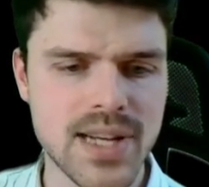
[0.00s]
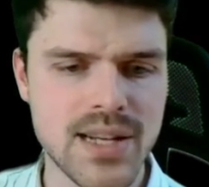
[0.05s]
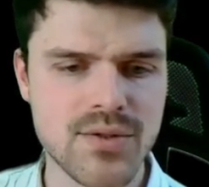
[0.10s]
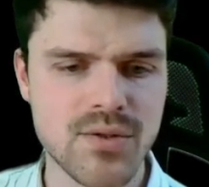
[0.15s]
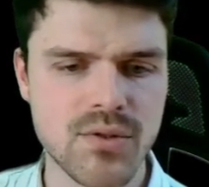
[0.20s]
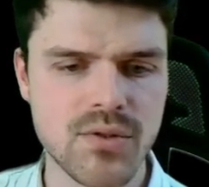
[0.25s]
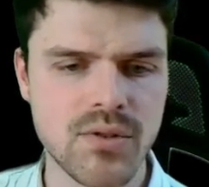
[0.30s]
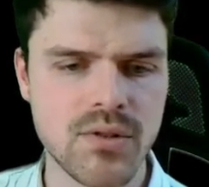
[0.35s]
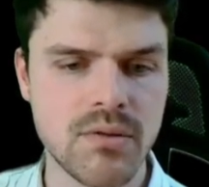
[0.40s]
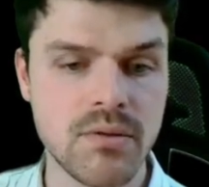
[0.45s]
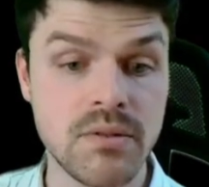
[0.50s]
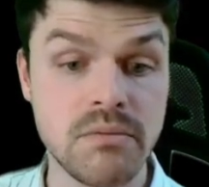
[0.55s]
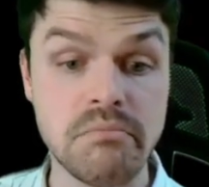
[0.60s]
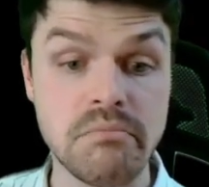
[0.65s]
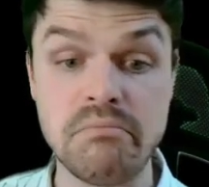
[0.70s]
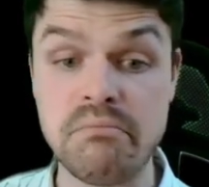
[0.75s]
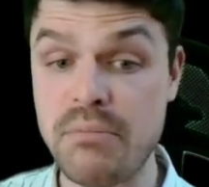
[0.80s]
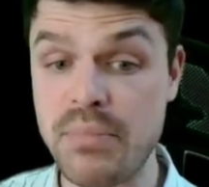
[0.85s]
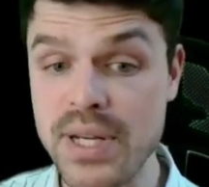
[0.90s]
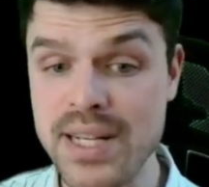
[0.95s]
Also
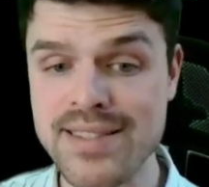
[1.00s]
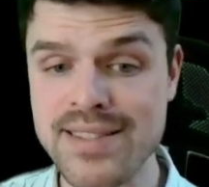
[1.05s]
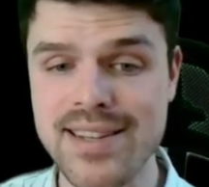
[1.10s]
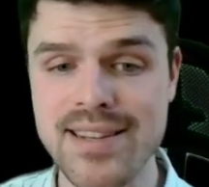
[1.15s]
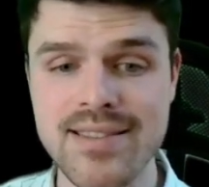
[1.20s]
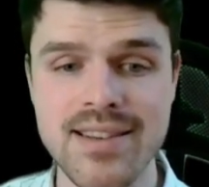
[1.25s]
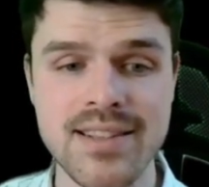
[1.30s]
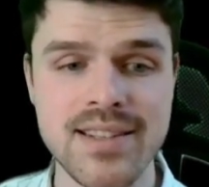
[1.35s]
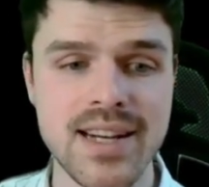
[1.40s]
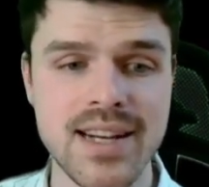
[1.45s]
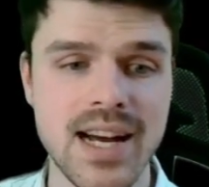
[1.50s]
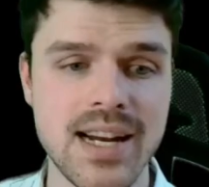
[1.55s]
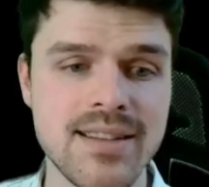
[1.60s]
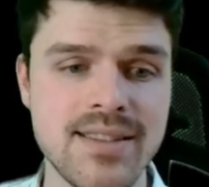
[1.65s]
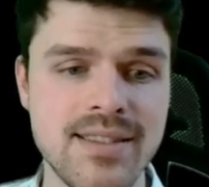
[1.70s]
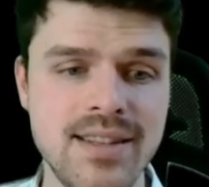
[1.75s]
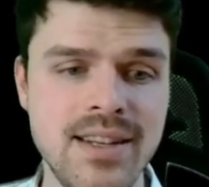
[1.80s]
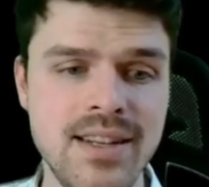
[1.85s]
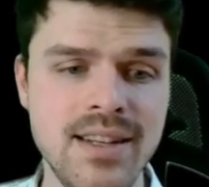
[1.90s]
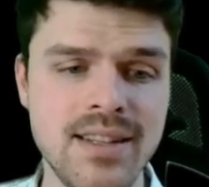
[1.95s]
ein bisschen
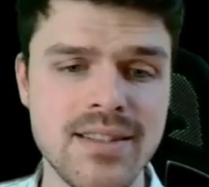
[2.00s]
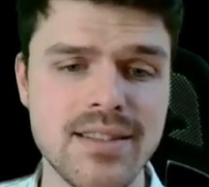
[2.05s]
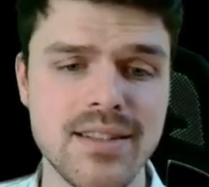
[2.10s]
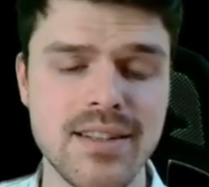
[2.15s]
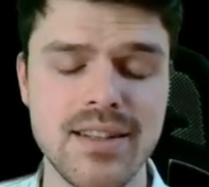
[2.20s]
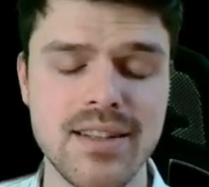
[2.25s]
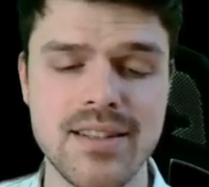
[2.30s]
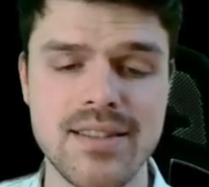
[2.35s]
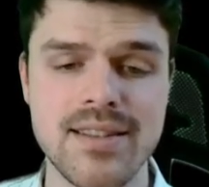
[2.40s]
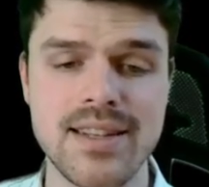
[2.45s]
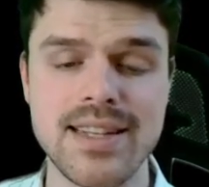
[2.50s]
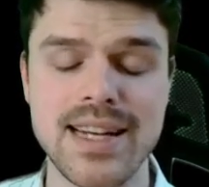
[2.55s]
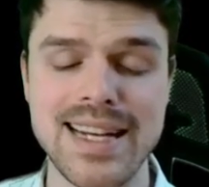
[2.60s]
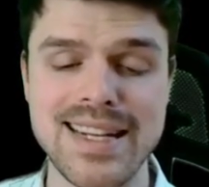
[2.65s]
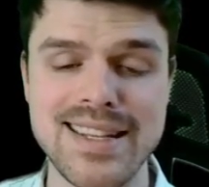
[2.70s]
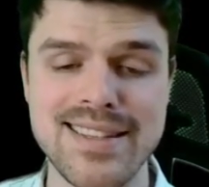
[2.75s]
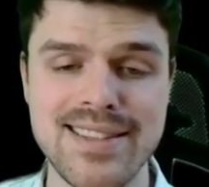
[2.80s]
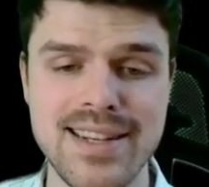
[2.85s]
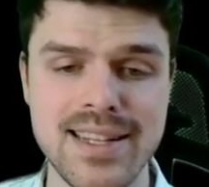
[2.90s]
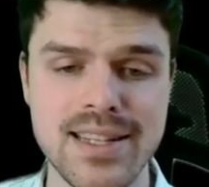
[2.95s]
zentralisiert, äh,
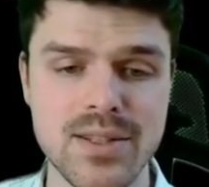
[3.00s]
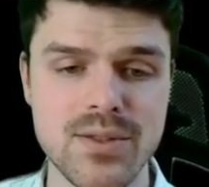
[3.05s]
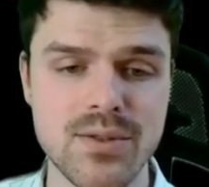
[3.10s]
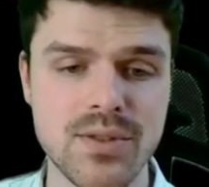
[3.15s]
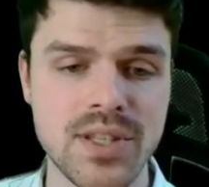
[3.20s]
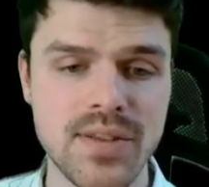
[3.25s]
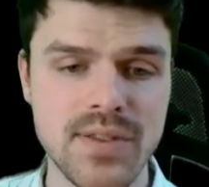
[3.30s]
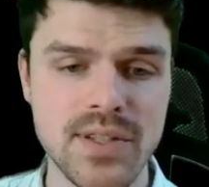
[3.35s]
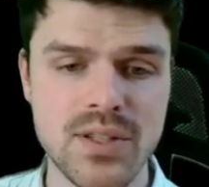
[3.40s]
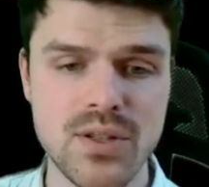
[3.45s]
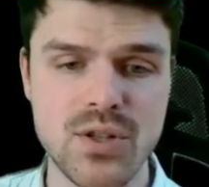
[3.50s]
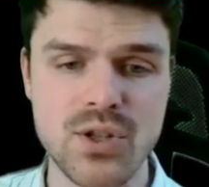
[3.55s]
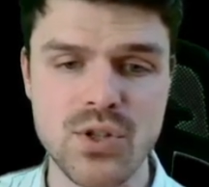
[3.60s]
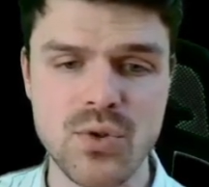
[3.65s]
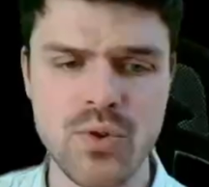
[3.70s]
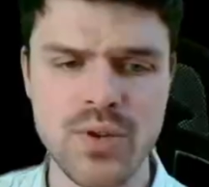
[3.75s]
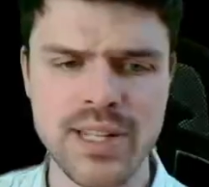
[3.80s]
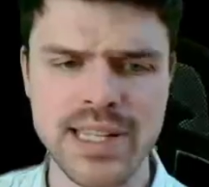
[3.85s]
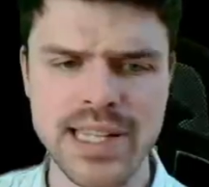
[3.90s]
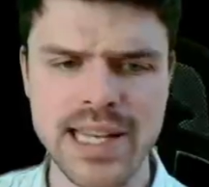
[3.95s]
zentralisiert. Also hier wird sich
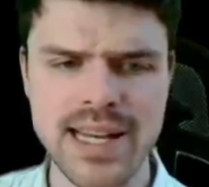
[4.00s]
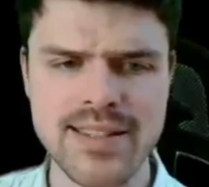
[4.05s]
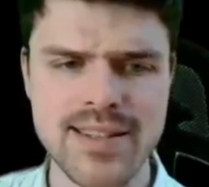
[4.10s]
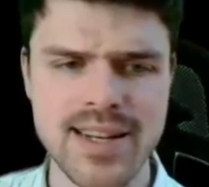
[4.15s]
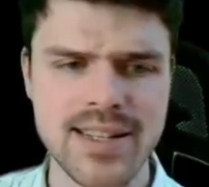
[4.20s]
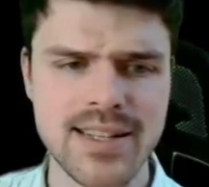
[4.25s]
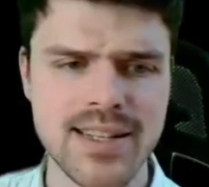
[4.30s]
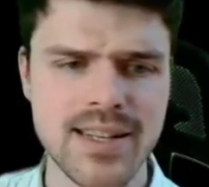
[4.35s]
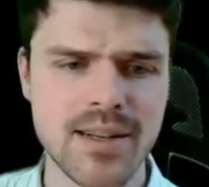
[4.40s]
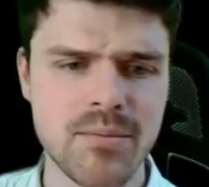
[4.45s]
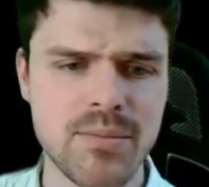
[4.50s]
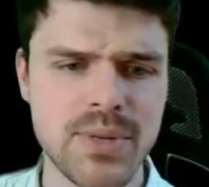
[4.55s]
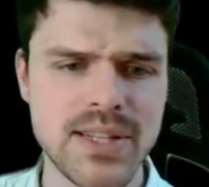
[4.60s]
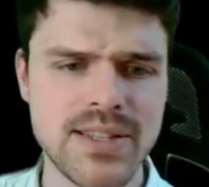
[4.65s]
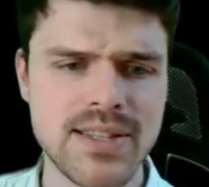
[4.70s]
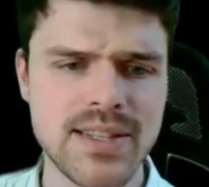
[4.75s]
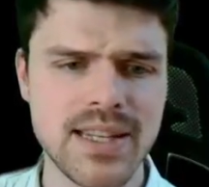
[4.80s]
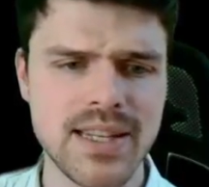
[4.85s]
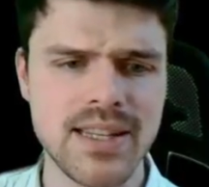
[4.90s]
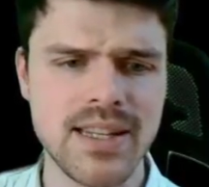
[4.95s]
schon gegenseitig ein
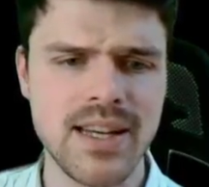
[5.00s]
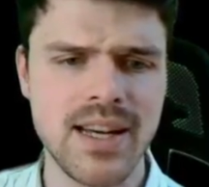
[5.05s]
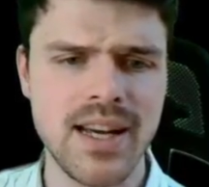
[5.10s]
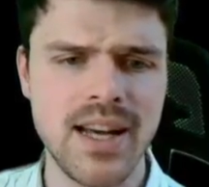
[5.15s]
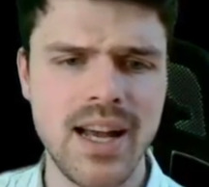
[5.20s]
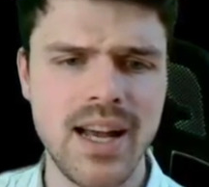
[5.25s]
bisschen